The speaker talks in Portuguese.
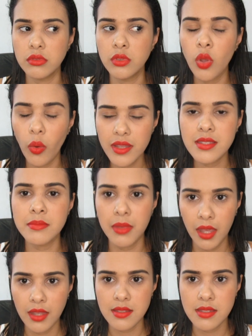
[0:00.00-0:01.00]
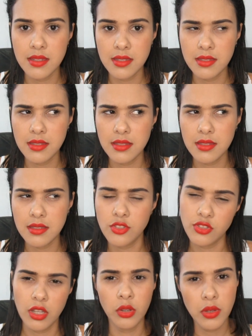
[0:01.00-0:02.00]
dois meses,
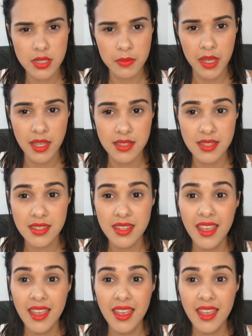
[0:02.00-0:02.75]
acho que é dois meses,